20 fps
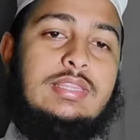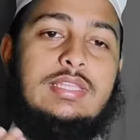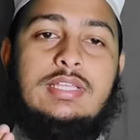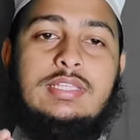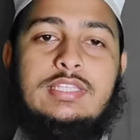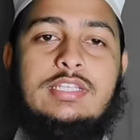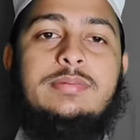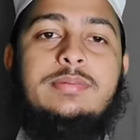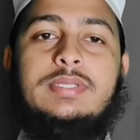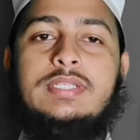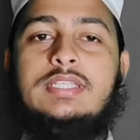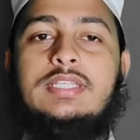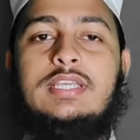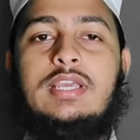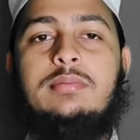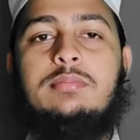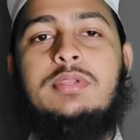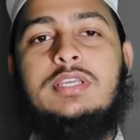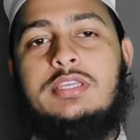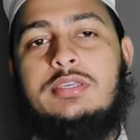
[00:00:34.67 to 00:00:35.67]
দাঁতের ব্যথা
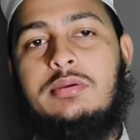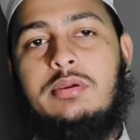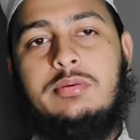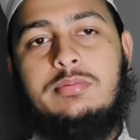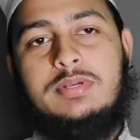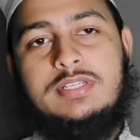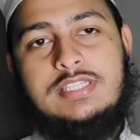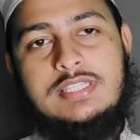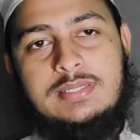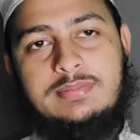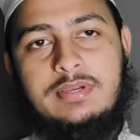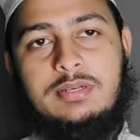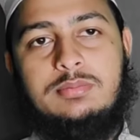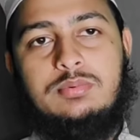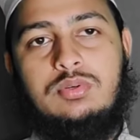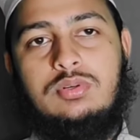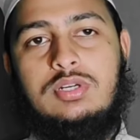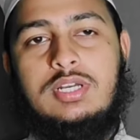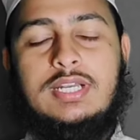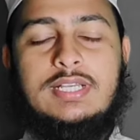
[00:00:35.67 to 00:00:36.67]
থেকে আমরা কিভাবে বাঁচতে পারবো